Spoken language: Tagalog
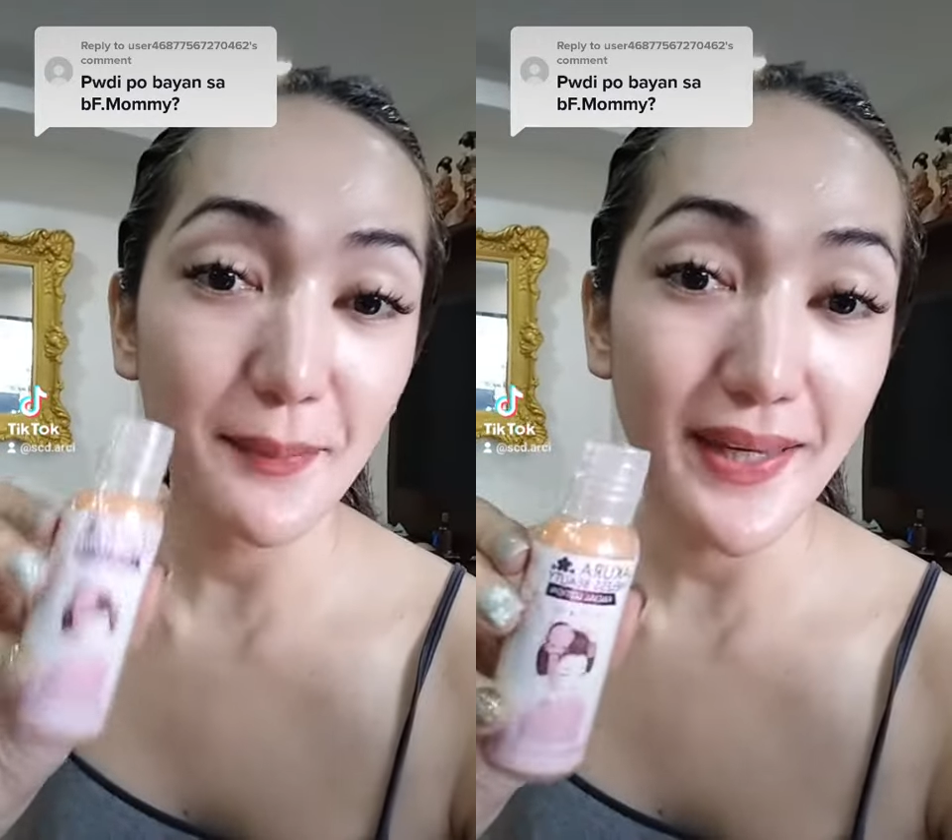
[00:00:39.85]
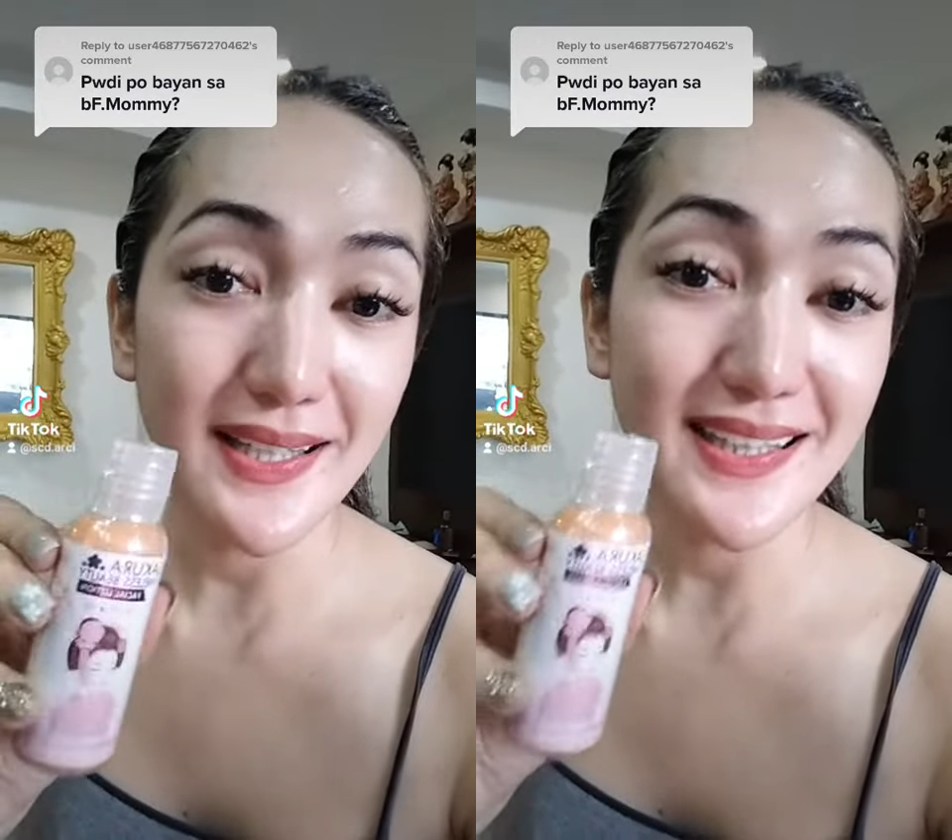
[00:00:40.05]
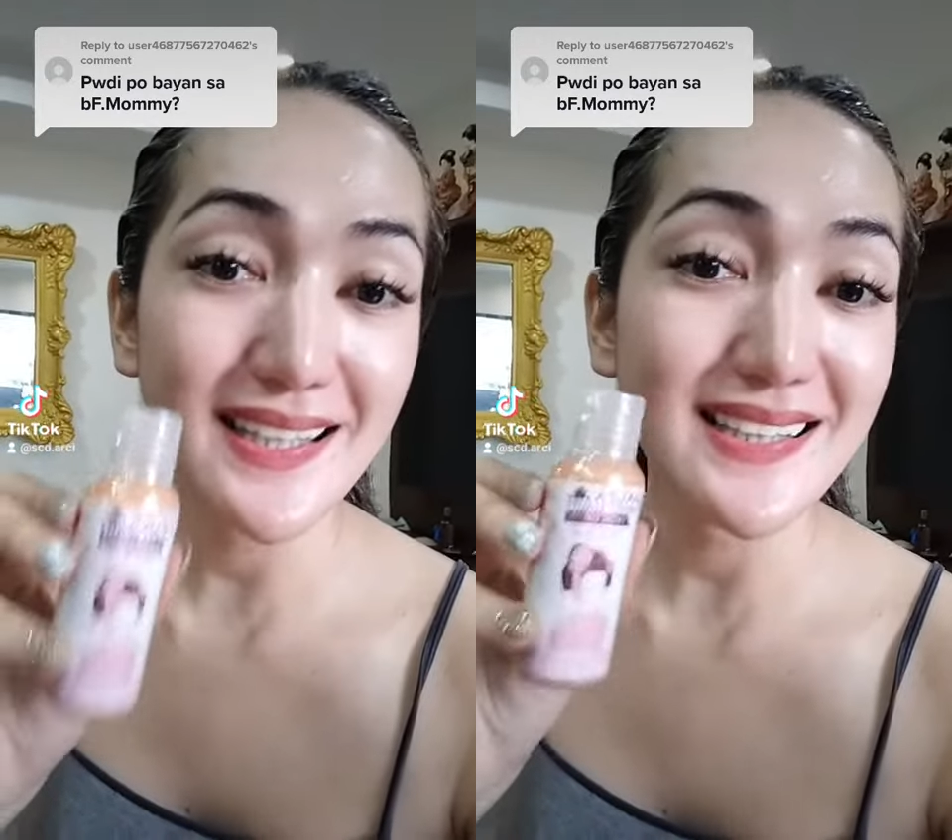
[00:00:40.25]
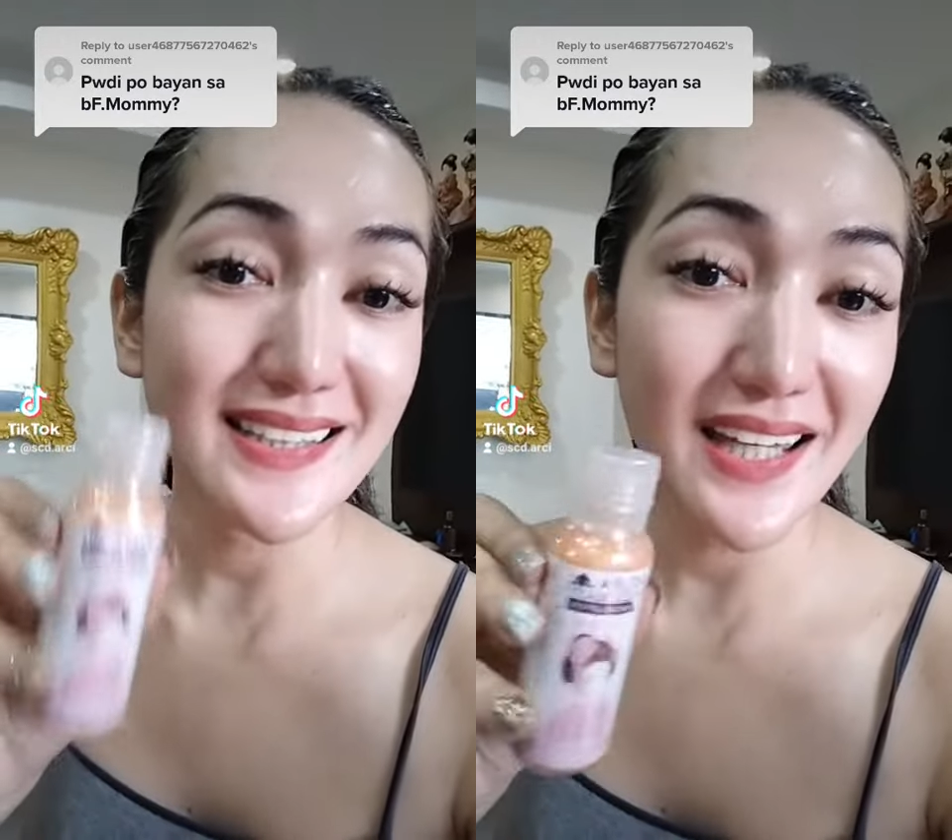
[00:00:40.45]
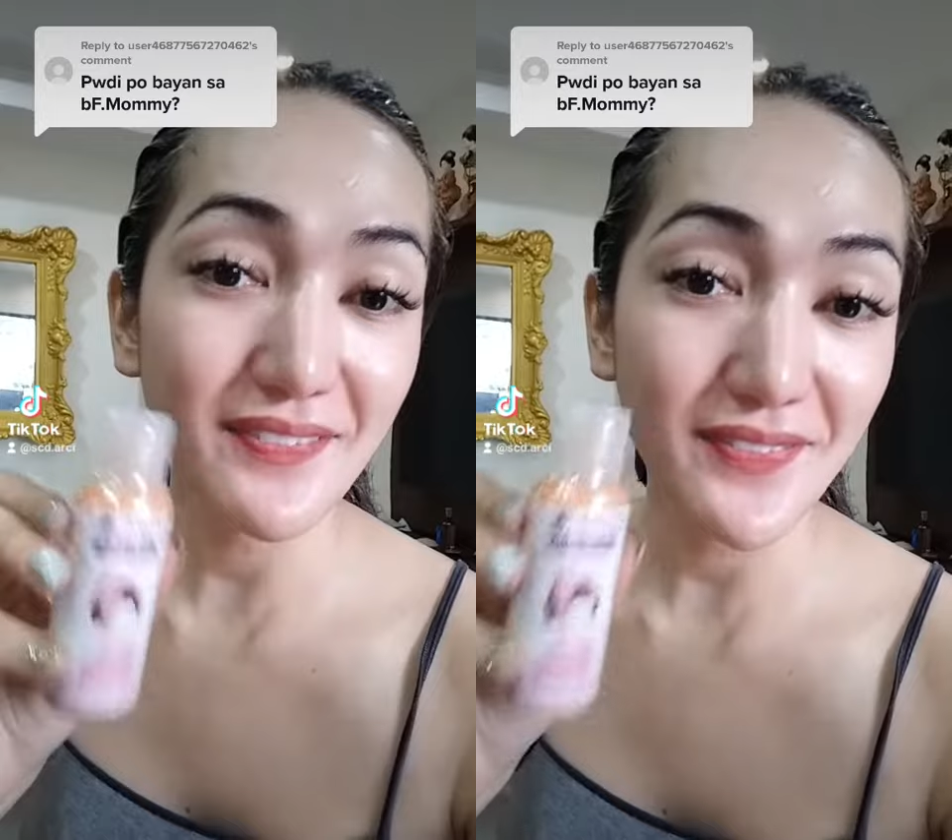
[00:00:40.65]
best and
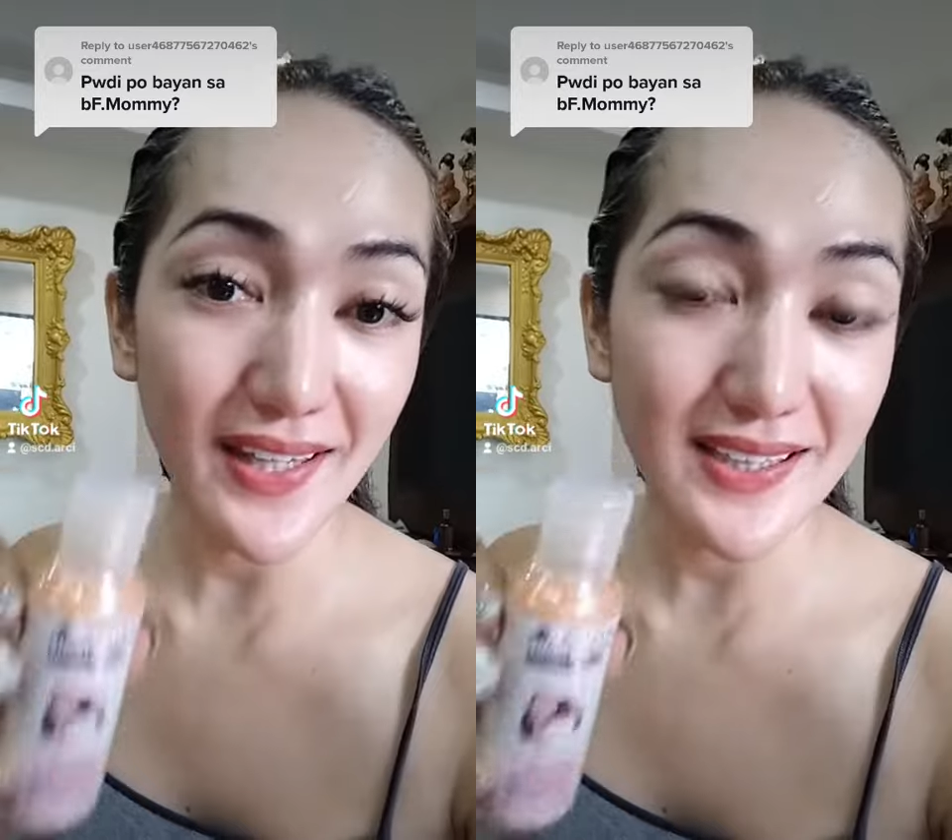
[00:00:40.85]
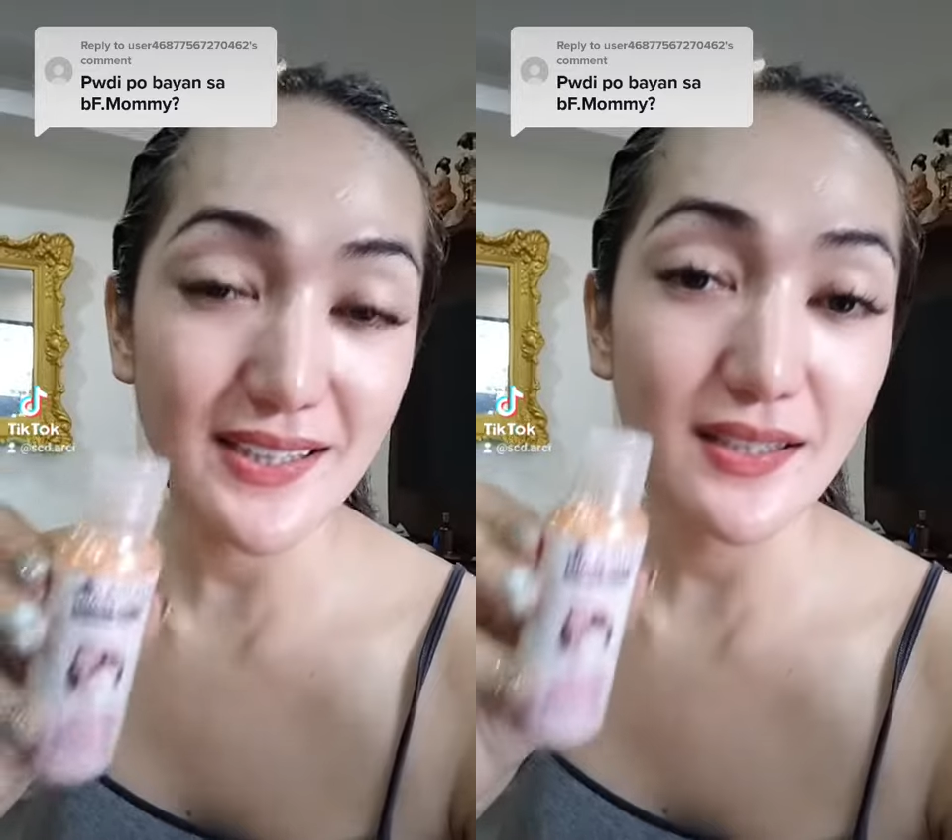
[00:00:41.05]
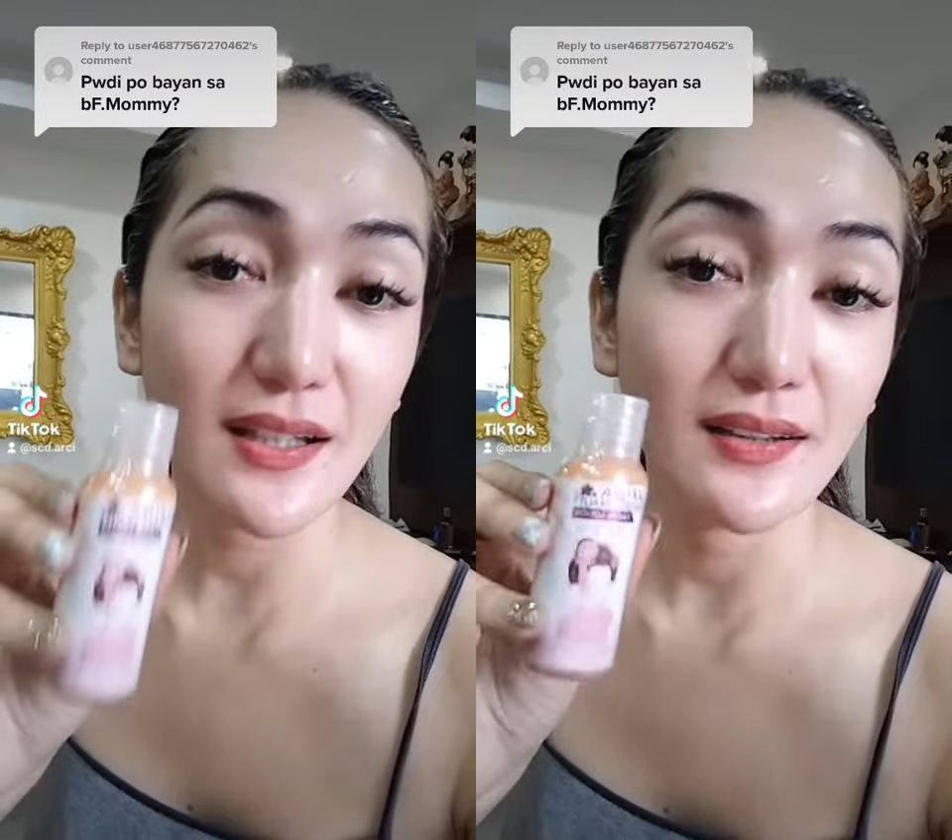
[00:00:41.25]
safest